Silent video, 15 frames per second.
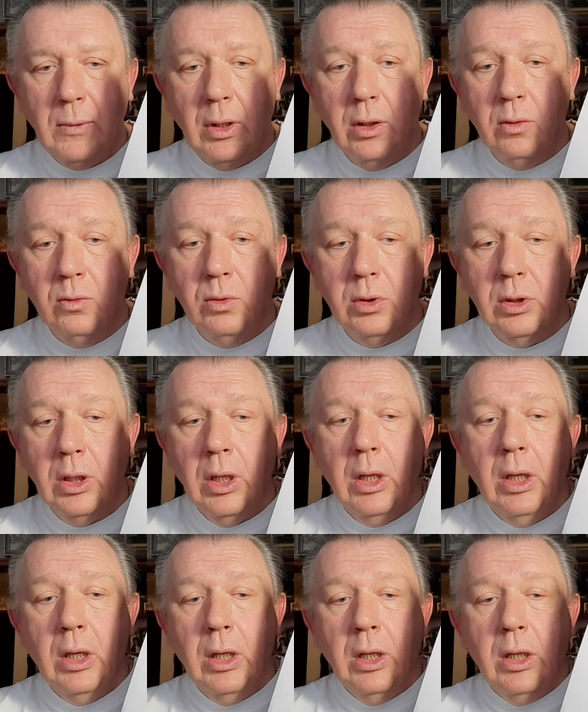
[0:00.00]
Вот.
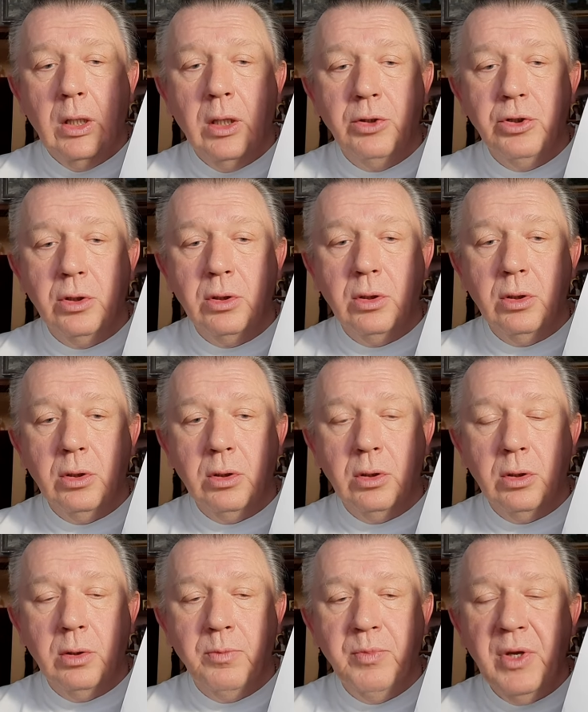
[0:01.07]
Значит,
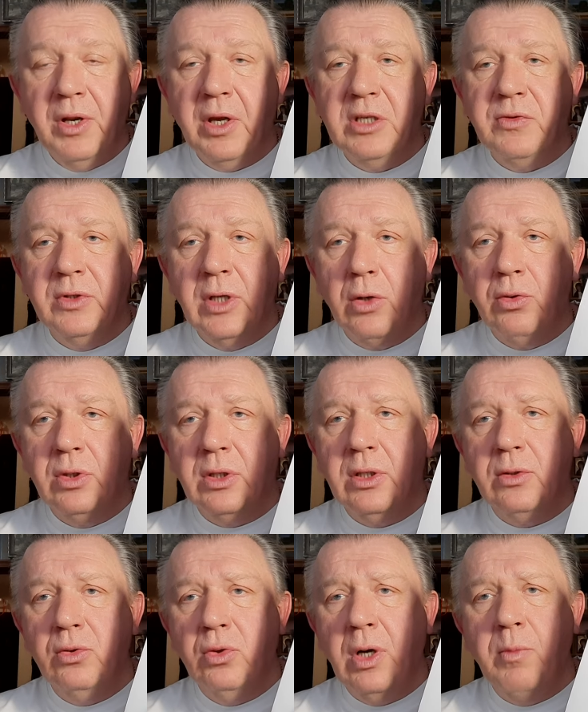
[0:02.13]
э, перекись водорода,
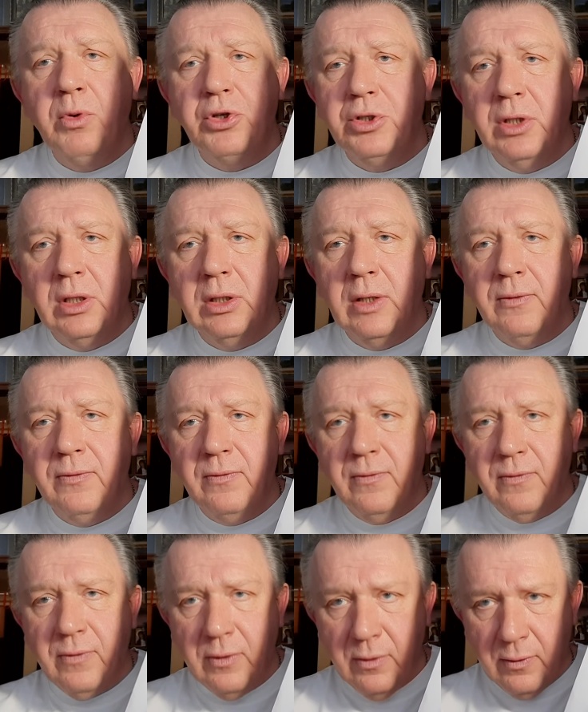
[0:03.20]
ну, обычно она
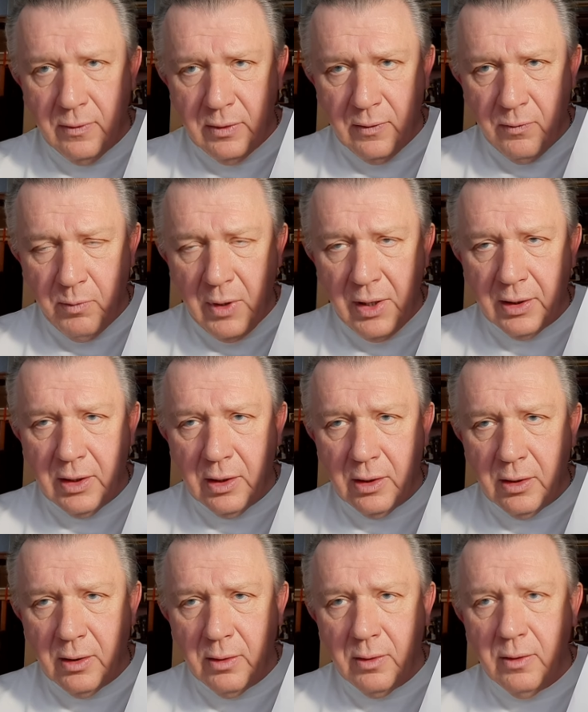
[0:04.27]
в, в
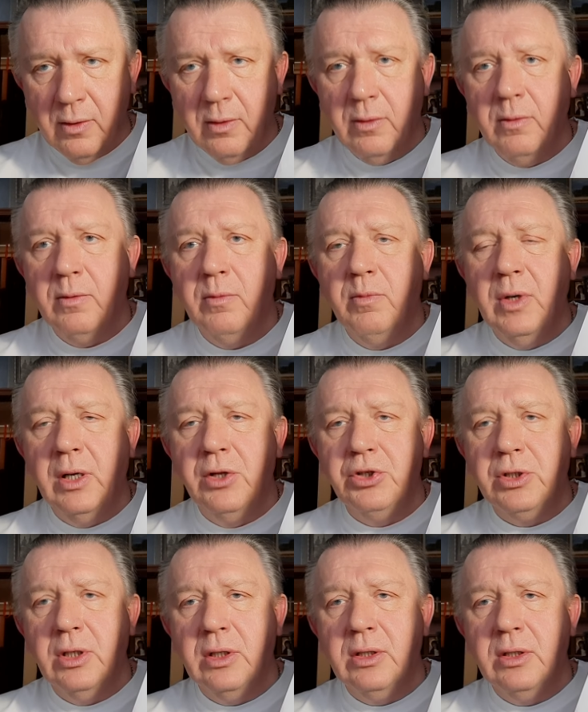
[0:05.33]
маленьких э,
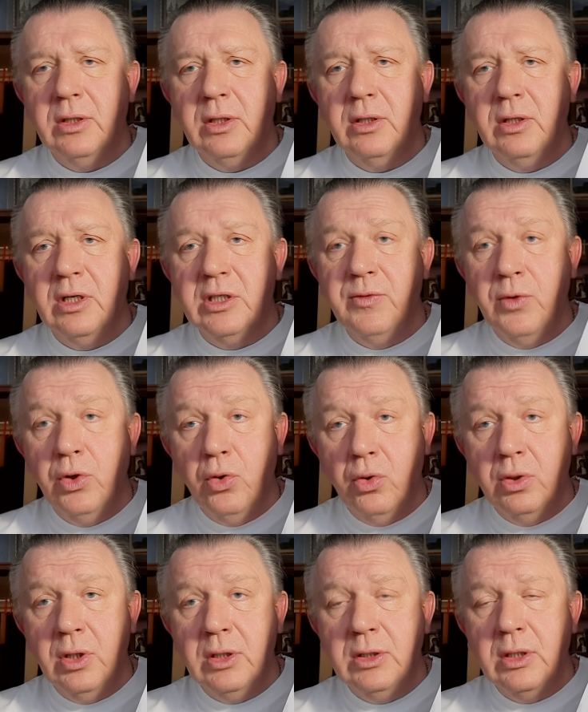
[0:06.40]
баночках,
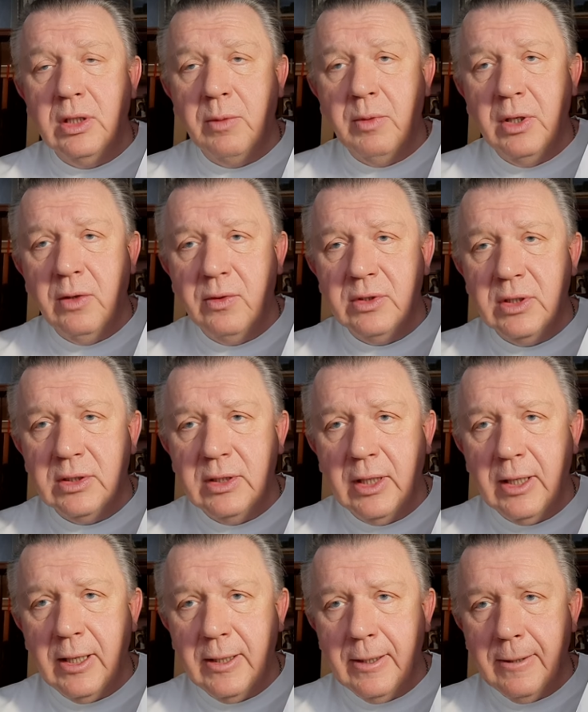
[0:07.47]
разведенная до нормального
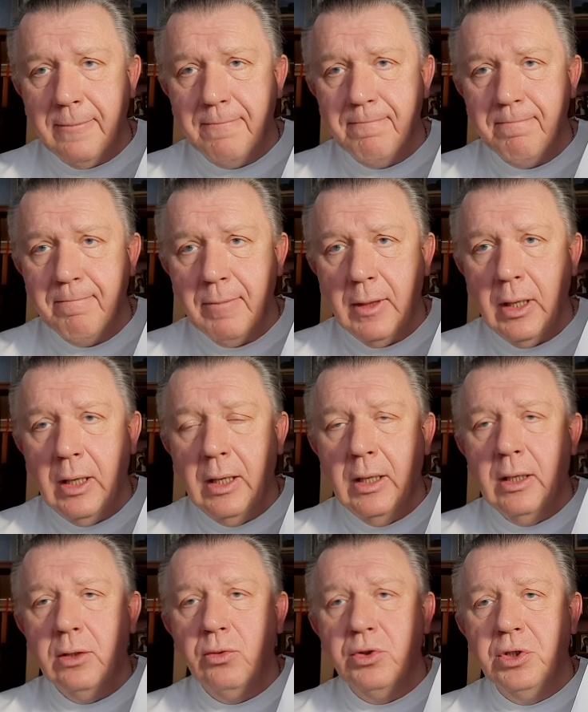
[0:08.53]
состояния.
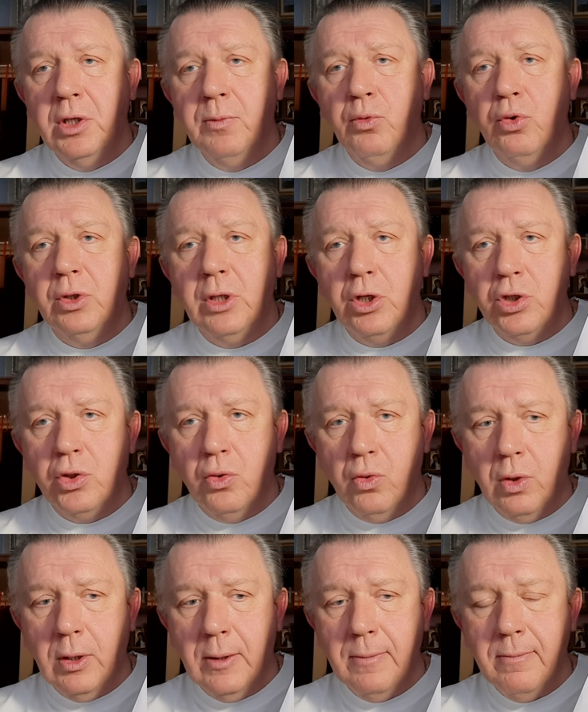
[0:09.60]
То есть не будет
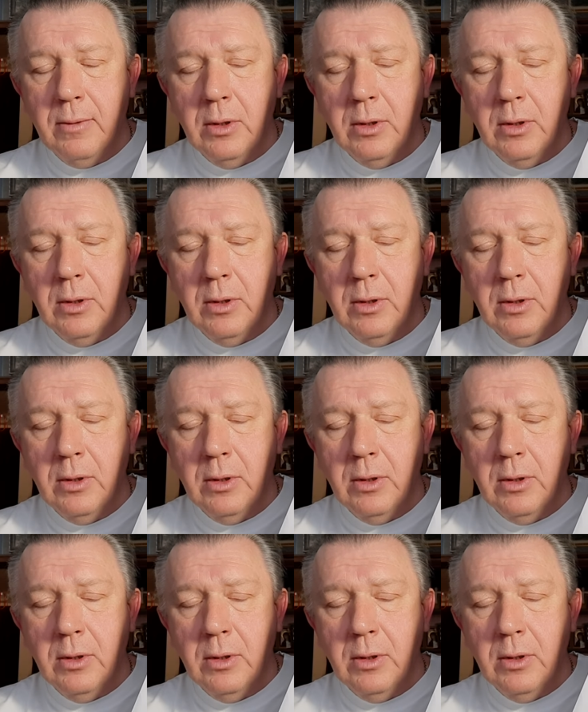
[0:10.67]
ожога.